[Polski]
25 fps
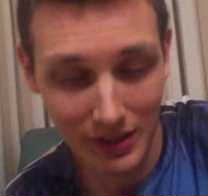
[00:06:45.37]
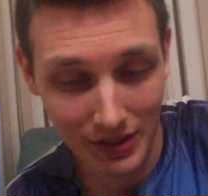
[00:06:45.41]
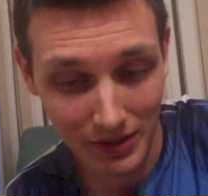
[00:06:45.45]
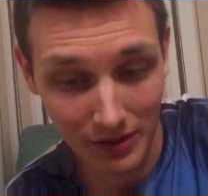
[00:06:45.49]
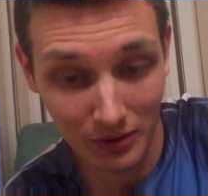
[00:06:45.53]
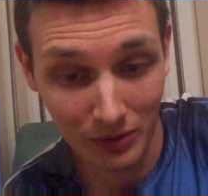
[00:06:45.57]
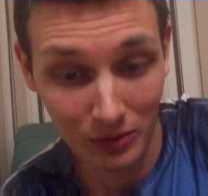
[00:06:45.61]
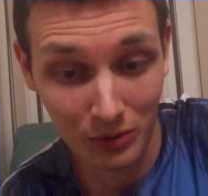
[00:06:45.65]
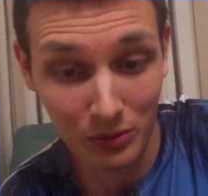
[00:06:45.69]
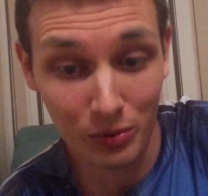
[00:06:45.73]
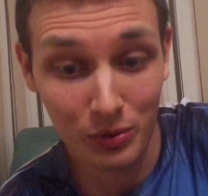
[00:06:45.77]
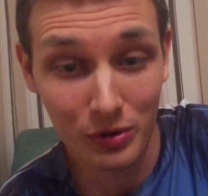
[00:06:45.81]

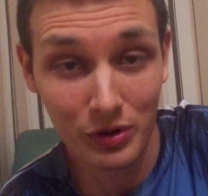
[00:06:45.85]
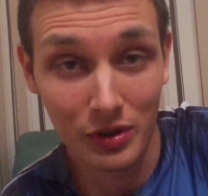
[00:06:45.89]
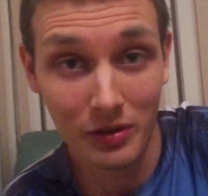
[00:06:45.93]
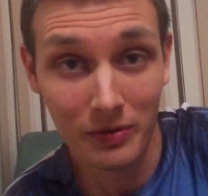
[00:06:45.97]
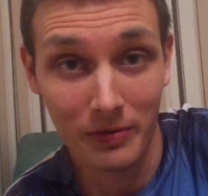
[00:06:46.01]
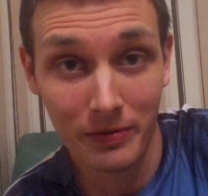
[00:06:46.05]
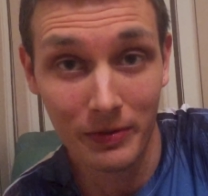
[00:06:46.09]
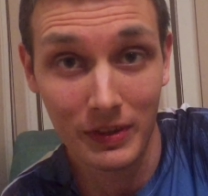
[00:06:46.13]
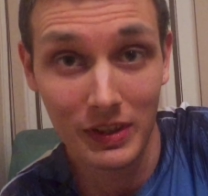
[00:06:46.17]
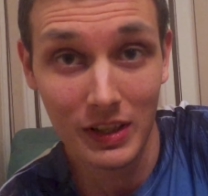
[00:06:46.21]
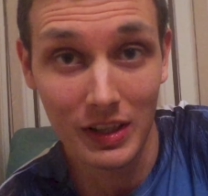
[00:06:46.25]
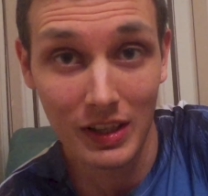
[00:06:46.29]
Często
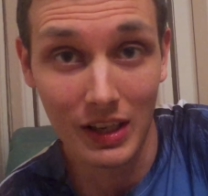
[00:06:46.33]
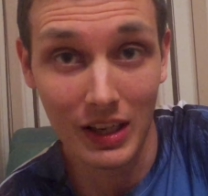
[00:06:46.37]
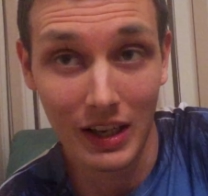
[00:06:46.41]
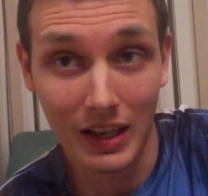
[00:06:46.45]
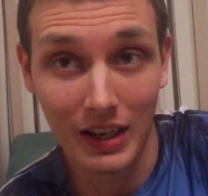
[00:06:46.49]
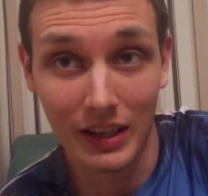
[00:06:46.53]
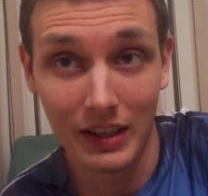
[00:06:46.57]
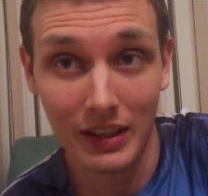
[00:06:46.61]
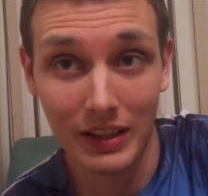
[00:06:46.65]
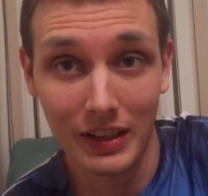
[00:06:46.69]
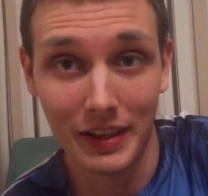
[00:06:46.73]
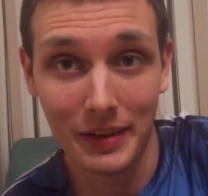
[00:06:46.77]
dużo
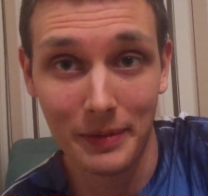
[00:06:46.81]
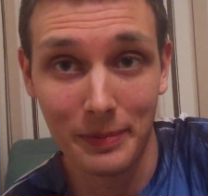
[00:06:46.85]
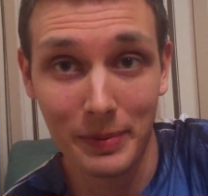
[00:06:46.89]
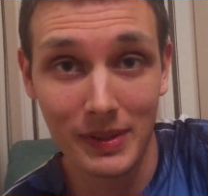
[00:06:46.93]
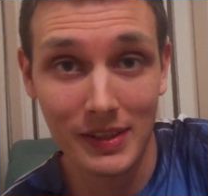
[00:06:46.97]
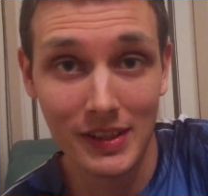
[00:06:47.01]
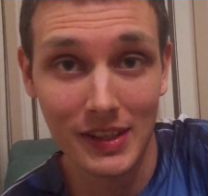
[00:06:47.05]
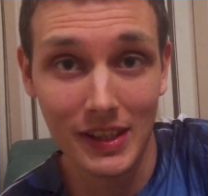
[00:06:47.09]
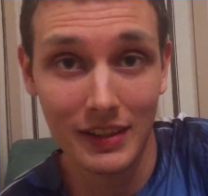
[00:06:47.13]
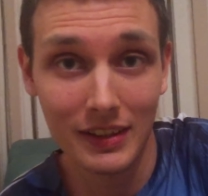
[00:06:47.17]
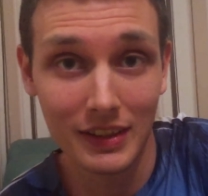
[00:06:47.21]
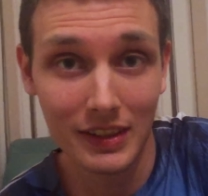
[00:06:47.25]
wynika
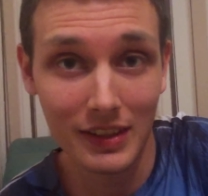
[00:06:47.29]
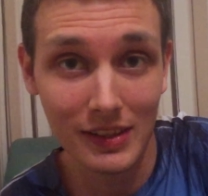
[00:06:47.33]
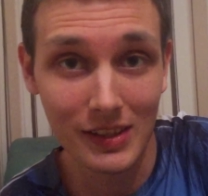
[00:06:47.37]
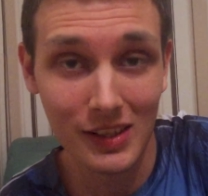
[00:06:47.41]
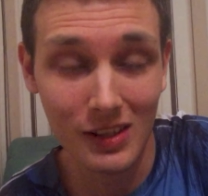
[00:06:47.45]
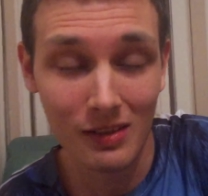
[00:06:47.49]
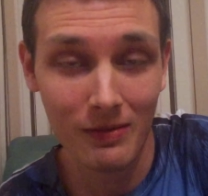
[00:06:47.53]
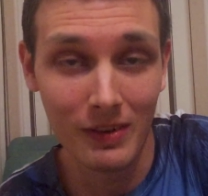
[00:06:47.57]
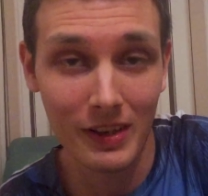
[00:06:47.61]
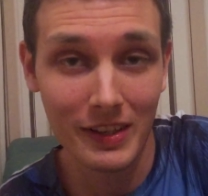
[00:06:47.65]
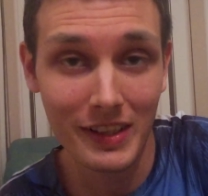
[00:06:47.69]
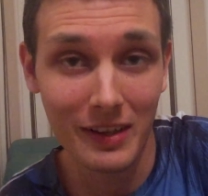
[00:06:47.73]
jakby z
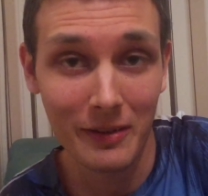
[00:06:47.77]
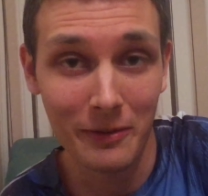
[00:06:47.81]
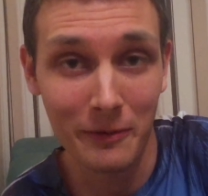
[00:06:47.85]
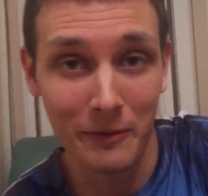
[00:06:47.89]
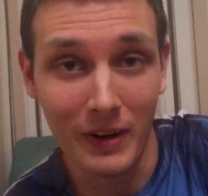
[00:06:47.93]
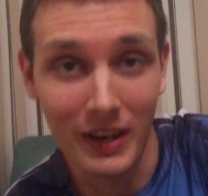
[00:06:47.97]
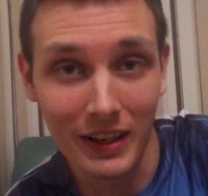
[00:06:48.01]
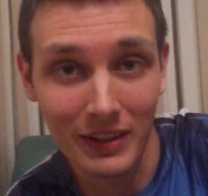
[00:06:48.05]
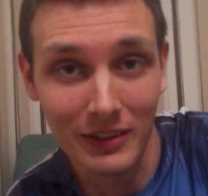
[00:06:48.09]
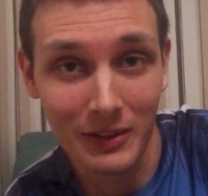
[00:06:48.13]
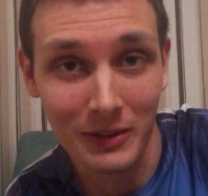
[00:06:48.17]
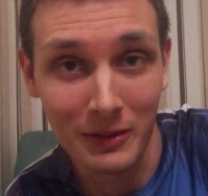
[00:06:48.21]

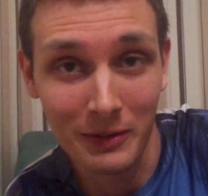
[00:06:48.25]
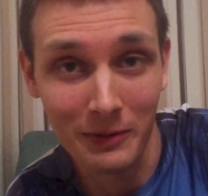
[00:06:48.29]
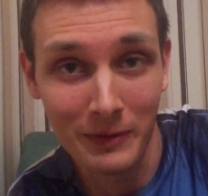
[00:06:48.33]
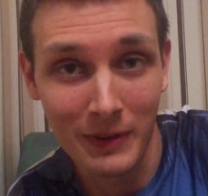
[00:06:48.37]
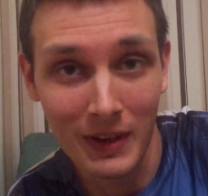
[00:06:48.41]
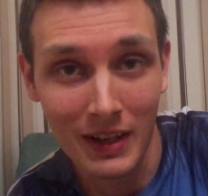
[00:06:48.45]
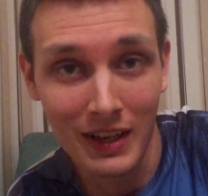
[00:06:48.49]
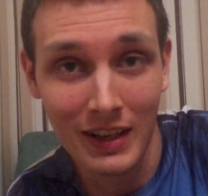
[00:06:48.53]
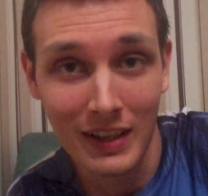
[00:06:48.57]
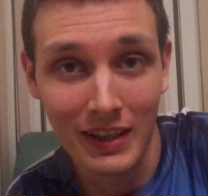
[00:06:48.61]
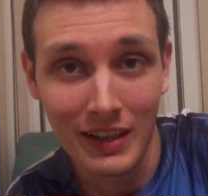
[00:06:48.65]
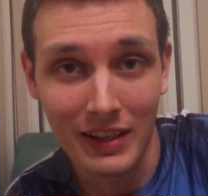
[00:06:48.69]
zainteresowania
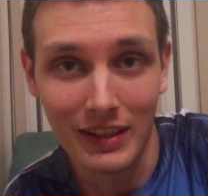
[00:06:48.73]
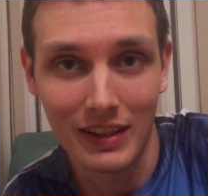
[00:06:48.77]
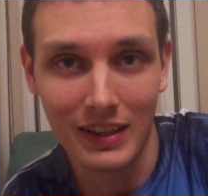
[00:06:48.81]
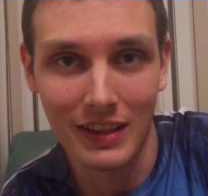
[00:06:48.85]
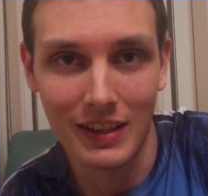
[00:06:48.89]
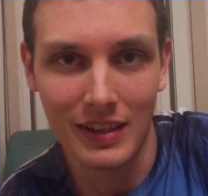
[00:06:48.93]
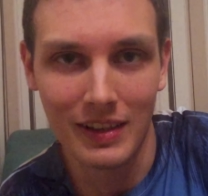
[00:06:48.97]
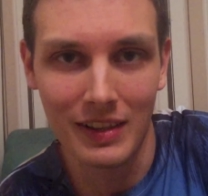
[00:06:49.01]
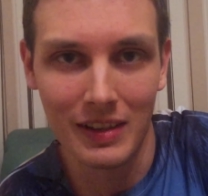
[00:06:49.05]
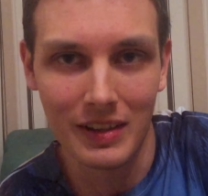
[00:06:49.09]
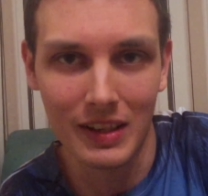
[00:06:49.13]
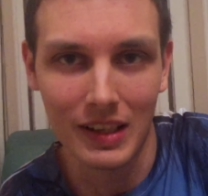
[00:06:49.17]
fanów
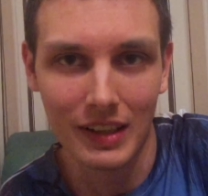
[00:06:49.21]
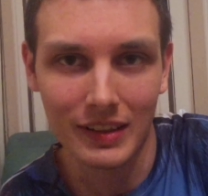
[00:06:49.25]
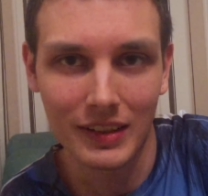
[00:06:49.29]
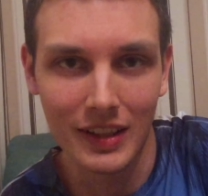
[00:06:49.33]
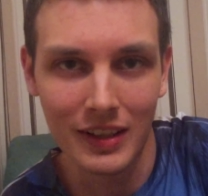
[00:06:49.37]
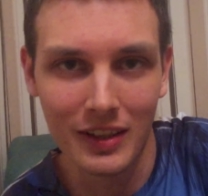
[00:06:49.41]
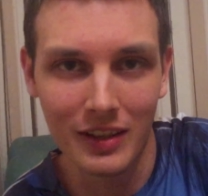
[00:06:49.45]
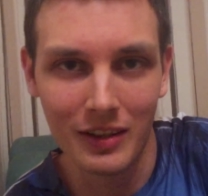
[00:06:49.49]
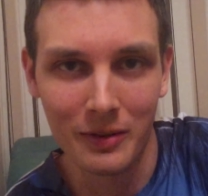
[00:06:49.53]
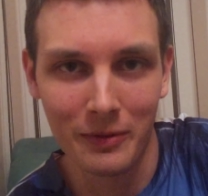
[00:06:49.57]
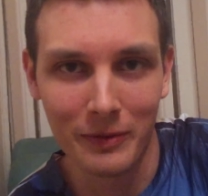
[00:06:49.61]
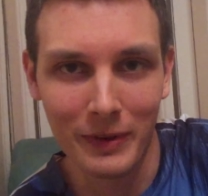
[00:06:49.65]
i
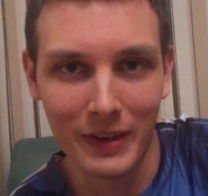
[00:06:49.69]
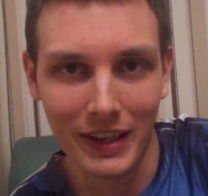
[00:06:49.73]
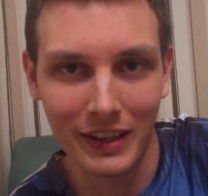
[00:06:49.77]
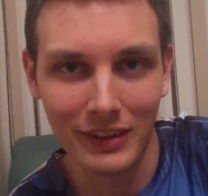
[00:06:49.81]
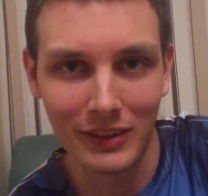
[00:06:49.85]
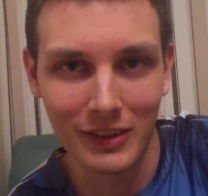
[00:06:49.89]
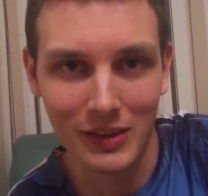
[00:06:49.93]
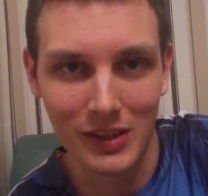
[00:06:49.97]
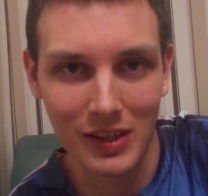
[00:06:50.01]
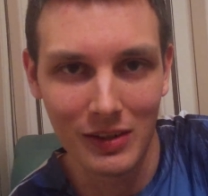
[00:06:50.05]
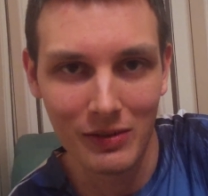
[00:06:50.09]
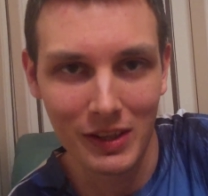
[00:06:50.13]
dlatego
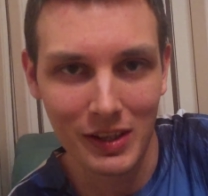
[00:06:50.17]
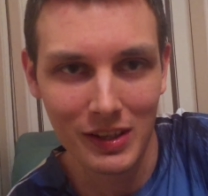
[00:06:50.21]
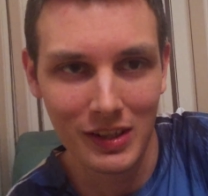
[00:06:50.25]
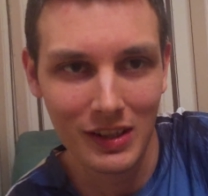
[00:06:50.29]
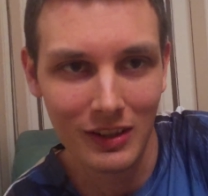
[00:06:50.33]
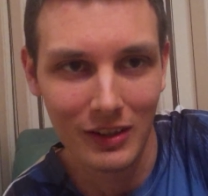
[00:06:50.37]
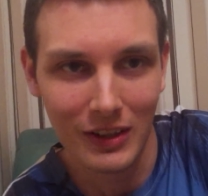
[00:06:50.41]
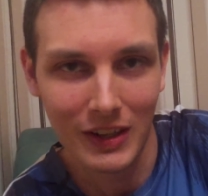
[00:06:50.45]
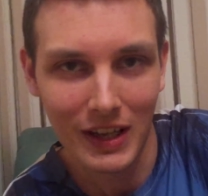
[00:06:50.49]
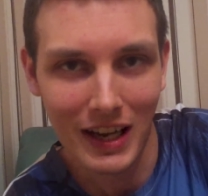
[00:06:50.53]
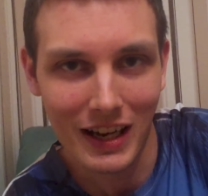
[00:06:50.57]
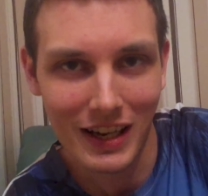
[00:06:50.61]
warto się
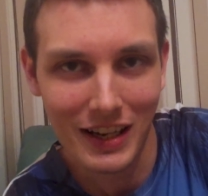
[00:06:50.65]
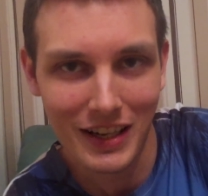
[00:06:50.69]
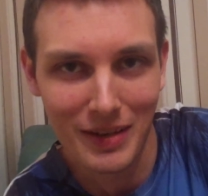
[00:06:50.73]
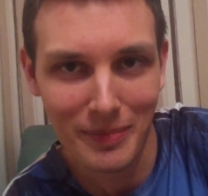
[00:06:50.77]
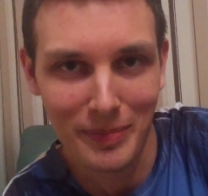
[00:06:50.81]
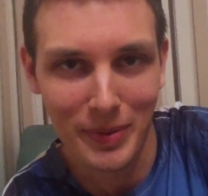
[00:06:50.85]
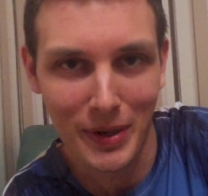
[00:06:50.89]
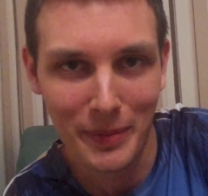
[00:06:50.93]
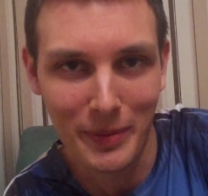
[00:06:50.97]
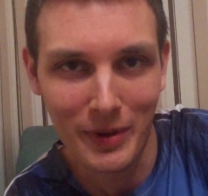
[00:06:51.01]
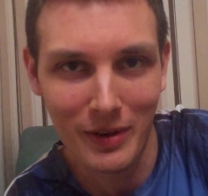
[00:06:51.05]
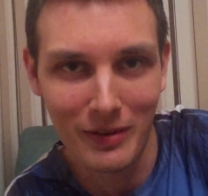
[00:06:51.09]
właśnie
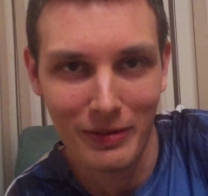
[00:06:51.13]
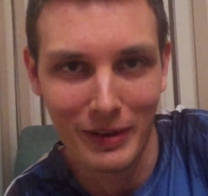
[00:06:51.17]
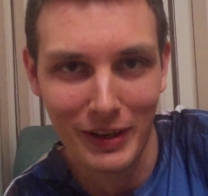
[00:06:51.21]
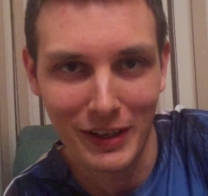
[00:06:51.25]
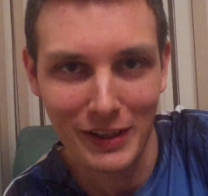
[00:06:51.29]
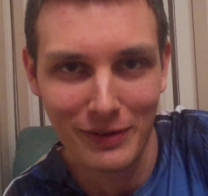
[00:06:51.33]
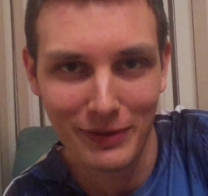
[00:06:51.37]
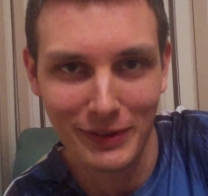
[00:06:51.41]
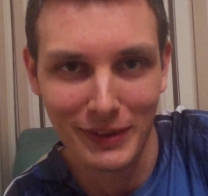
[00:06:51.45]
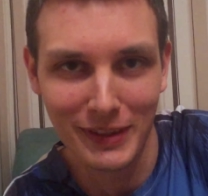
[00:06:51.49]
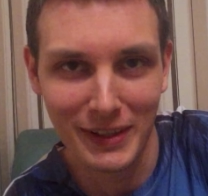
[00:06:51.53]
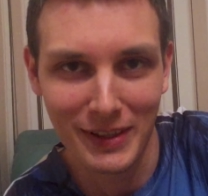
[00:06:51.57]
lokalnie
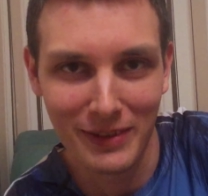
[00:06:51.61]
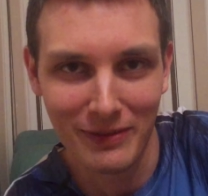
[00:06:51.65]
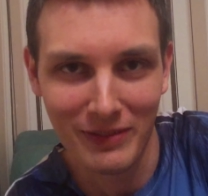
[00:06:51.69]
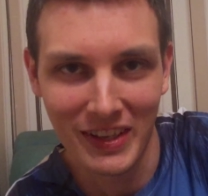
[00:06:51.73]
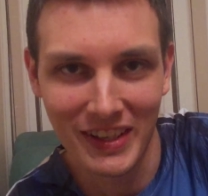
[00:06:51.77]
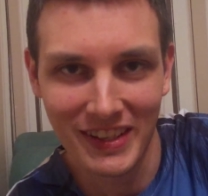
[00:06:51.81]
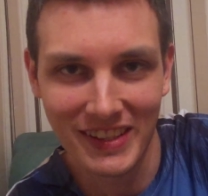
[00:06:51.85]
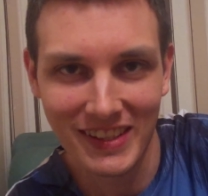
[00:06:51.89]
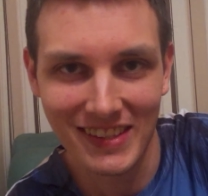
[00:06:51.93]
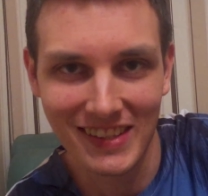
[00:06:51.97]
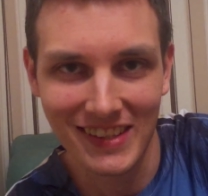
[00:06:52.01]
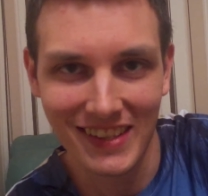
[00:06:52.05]
promować w
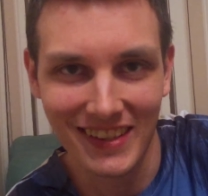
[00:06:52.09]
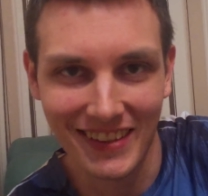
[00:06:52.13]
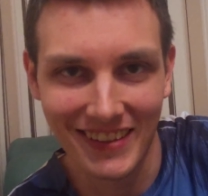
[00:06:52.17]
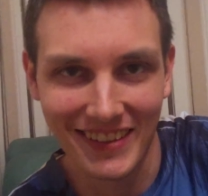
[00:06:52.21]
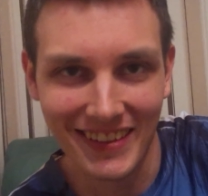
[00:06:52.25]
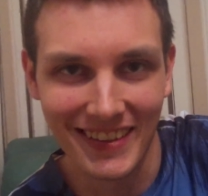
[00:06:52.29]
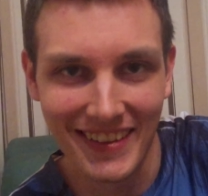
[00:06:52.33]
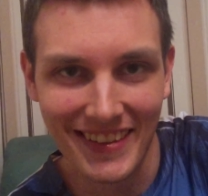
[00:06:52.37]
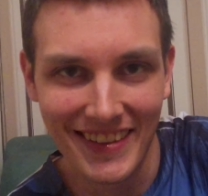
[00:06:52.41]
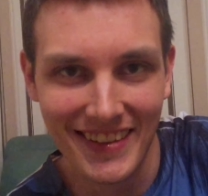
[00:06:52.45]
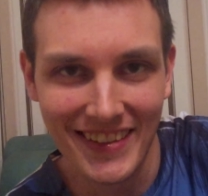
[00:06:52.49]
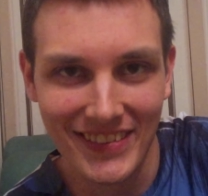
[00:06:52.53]
tych
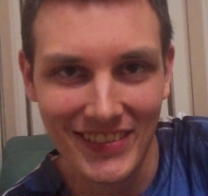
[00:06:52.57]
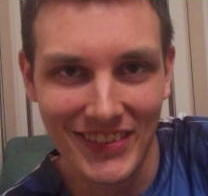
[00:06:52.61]
miejscach,